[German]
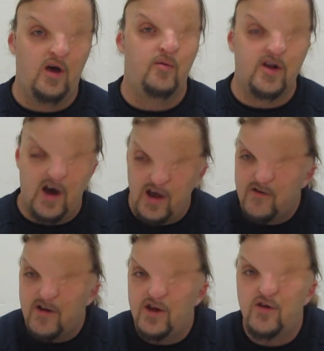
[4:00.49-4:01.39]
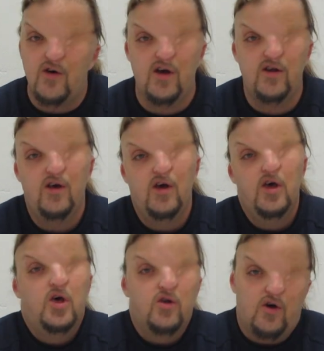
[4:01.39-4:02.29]
Albert Einstein zur Hand,
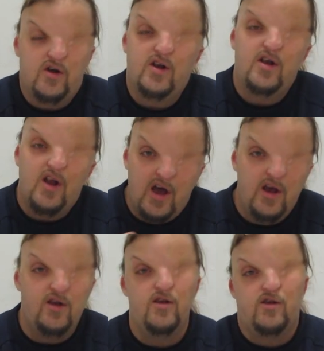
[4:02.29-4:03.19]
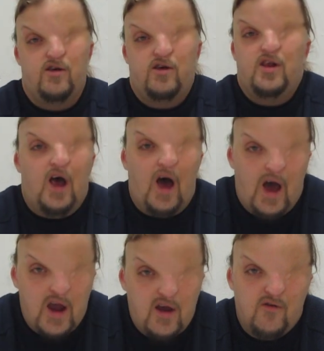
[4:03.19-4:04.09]
sondern all diese
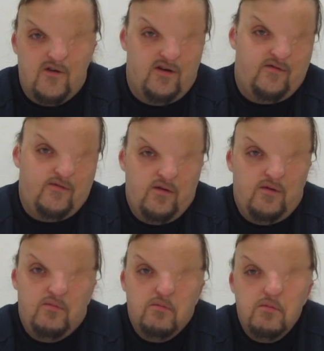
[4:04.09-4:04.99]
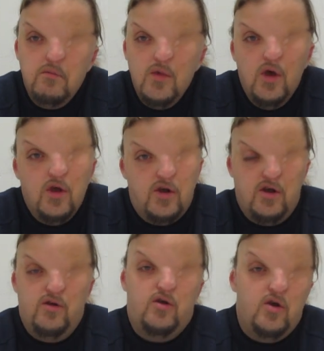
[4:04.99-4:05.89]
Eigenschaften
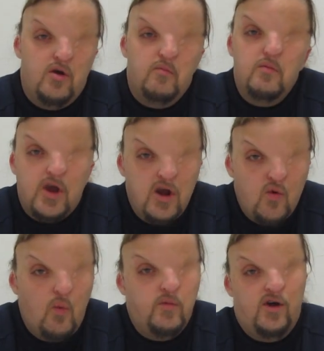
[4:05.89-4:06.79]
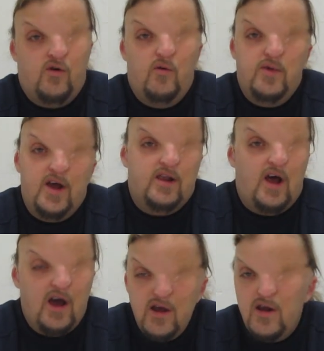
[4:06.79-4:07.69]
sind im Genom sehr komplex
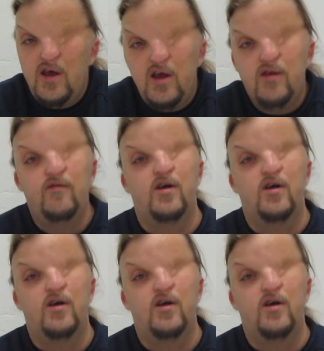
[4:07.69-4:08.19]
angelegt.